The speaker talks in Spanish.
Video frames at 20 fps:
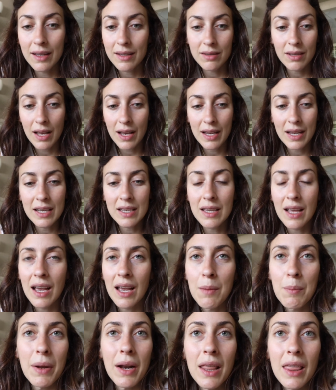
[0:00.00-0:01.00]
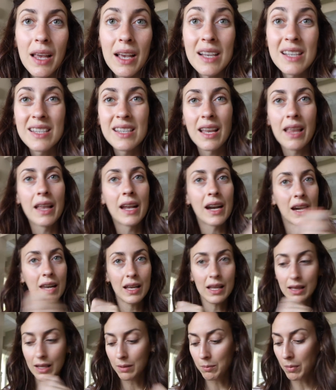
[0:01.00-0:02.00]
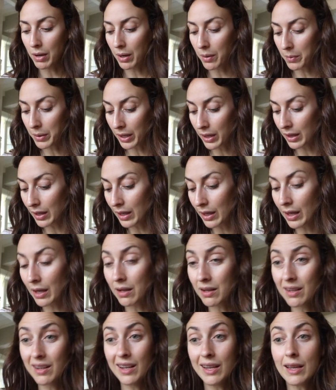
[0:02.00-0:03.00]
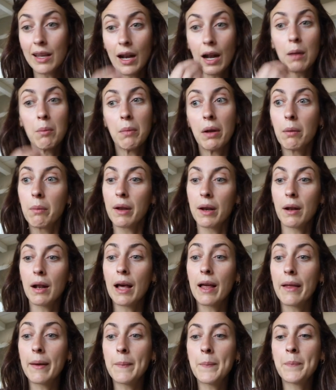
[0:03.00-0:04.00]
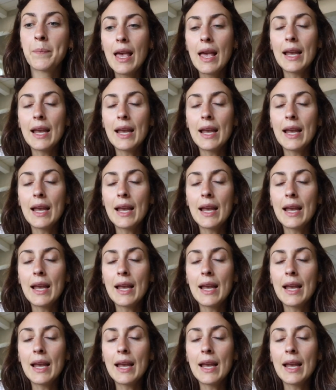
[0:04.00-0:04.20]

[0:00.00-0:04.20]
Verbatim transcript: o sea, es que están que parece que se derriten, van a parecer literal mermelada.